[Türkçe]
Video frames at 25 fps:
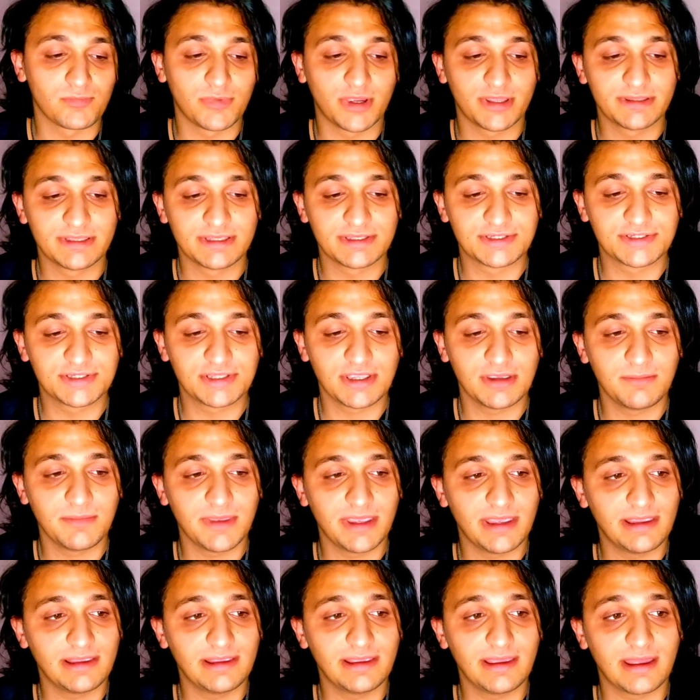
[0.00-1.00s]
Bana işte
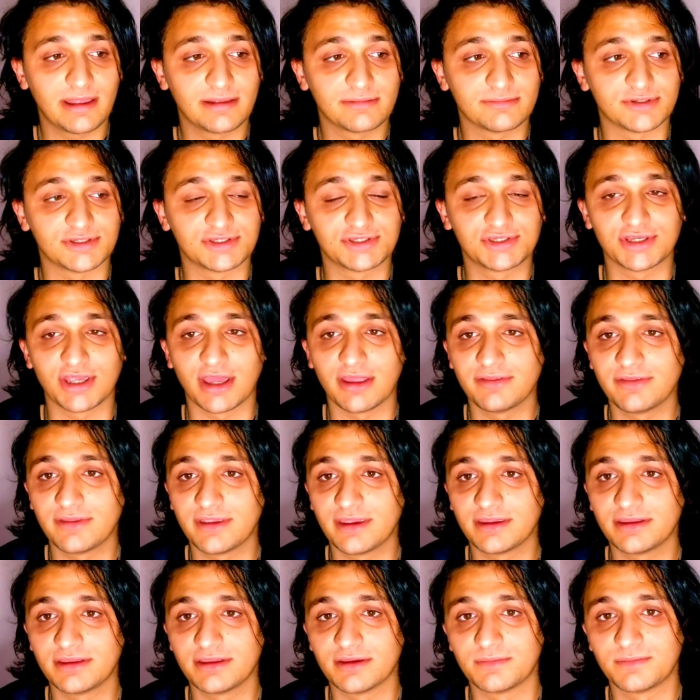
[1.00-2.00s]
mail gelmiş
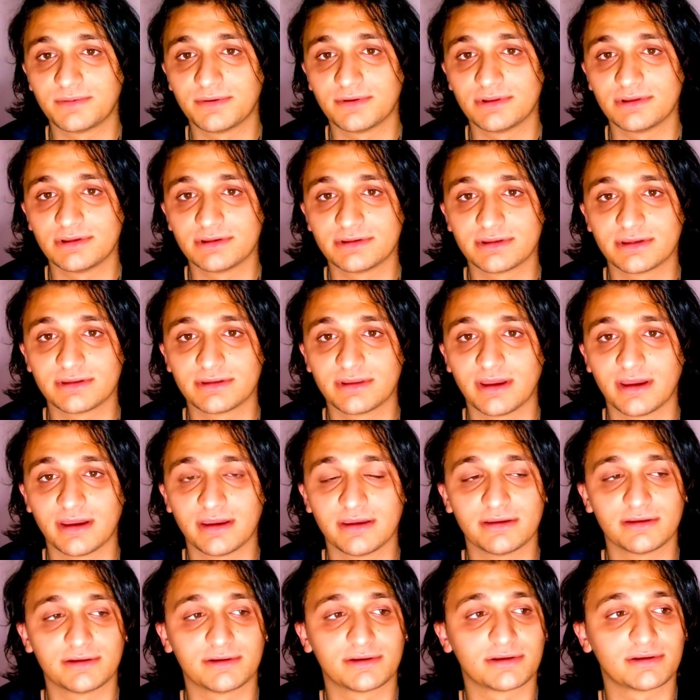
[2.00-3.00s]
canlı yayın yapıldığına
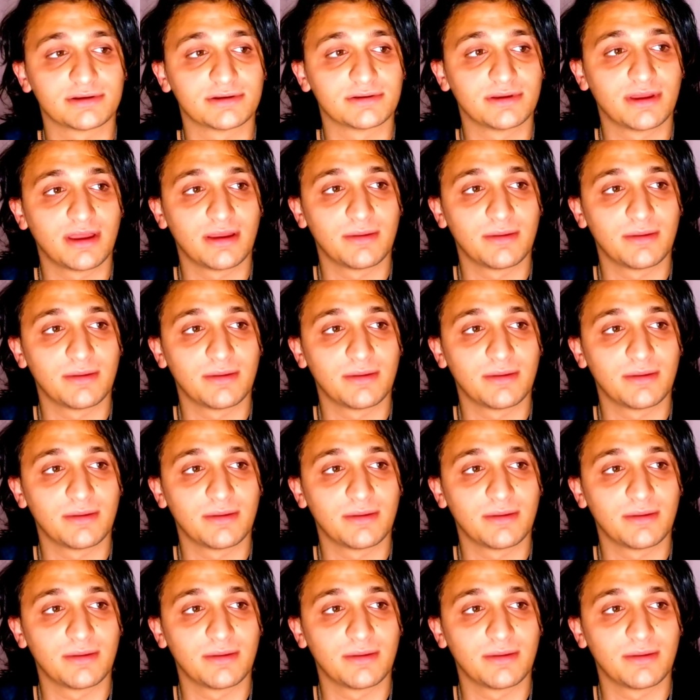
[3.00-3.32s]
dair.